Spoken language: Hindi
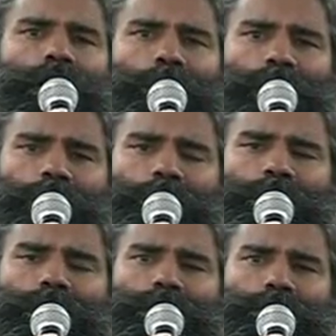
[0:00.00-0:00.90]
हमारा
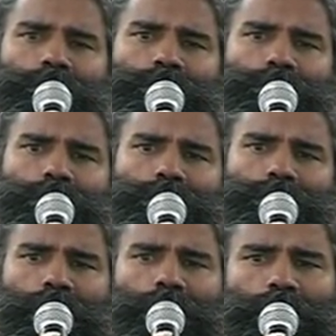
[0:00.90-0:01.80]

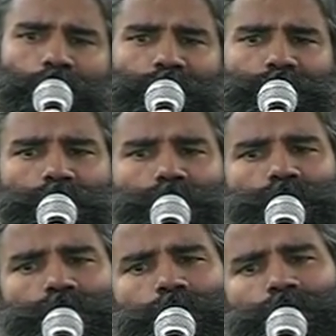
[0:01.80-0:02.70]
संगठन पतंजलि
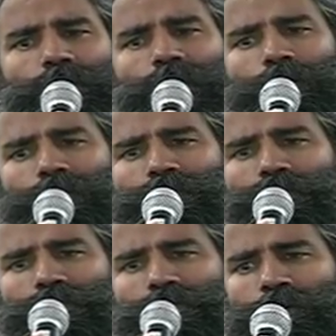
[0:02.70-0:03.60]
योग समिति महिला
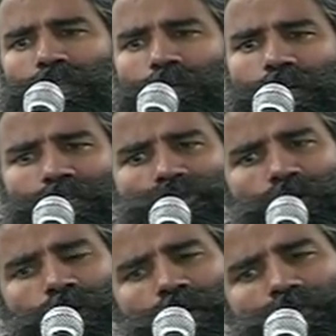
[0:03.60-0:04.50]
पतंजलि योग समिति भारत
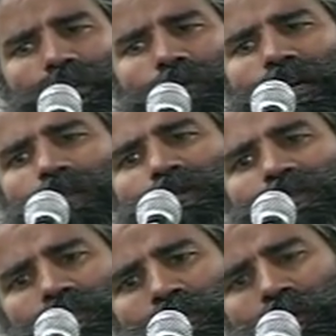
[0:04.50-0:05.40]
स्वाभिमान युवा भारत
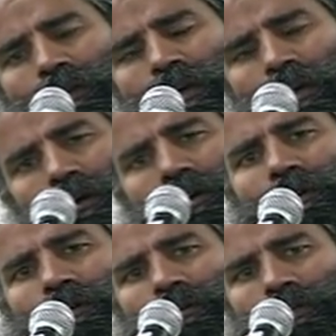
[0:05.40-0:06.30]
पतंजलि
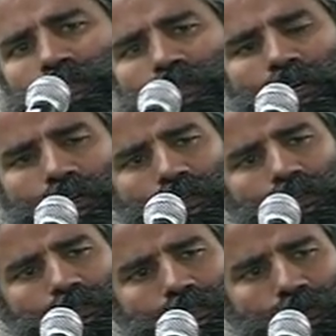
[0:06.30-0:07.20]
किसान
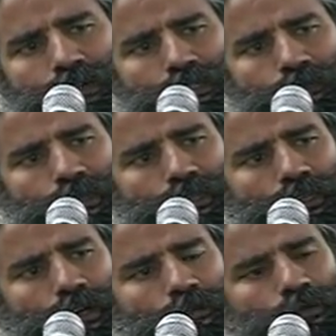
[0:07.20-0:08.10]
सेवा
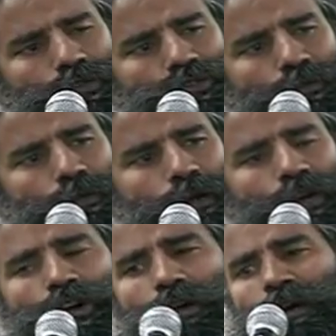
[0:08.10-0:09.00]
समिति हमरो
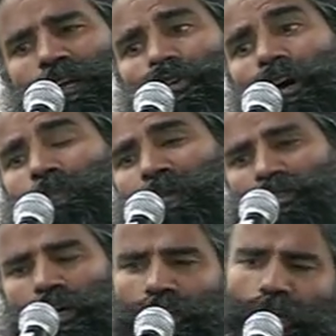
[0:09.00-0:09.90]
स्वाभिमान और हमारे योगा
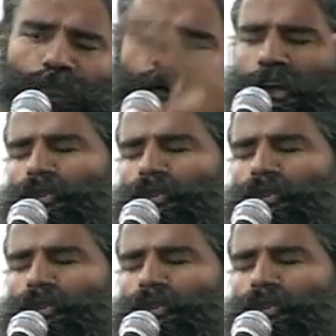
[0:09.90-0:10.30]
के बड़े